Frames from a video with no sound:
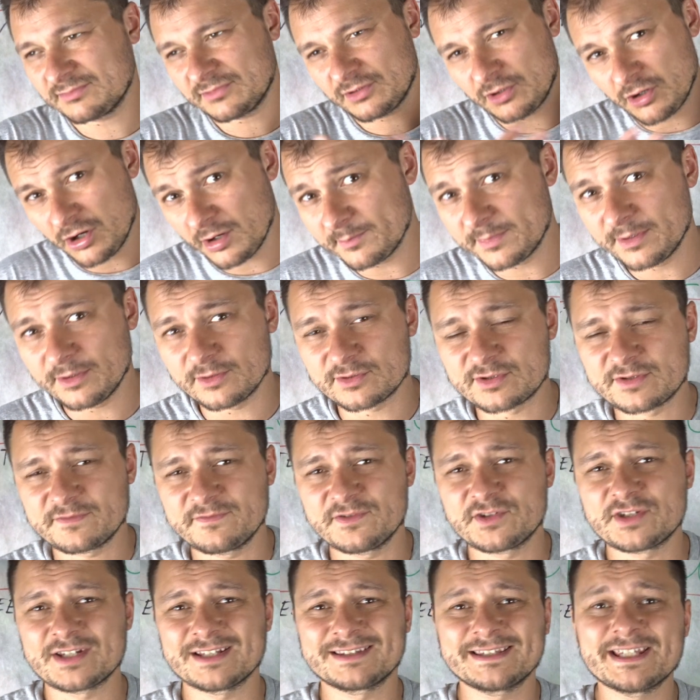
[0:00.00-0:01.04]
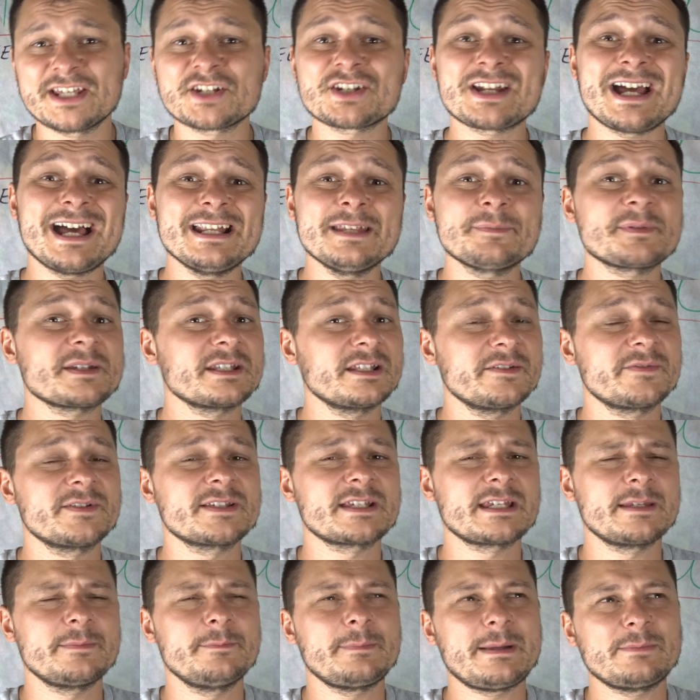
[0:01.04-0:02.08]
Kobi oczywiście też, ale przede
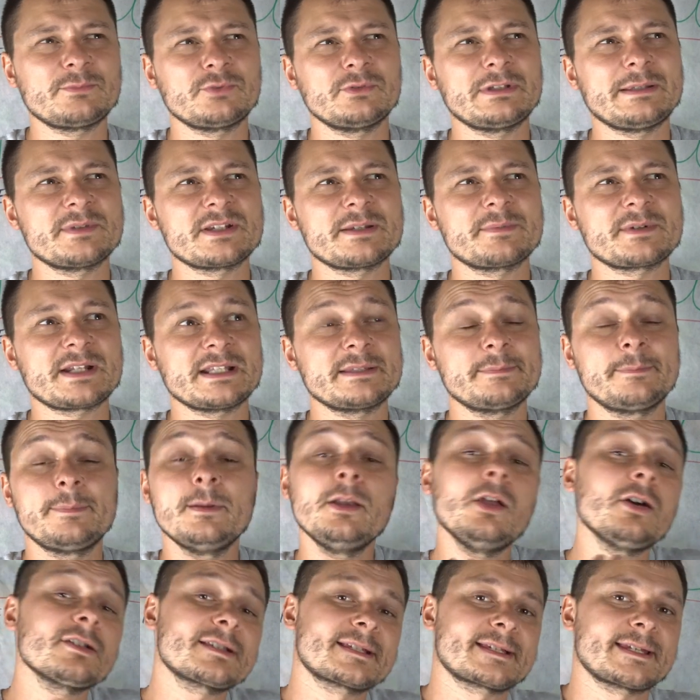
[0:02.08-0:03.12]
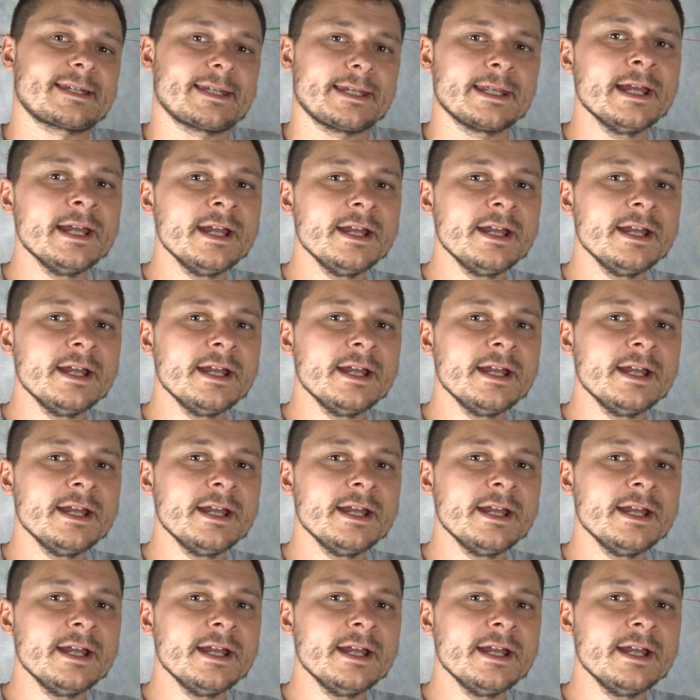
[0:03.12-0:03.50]
wszystkim mam tu na myśli na przykład blocki,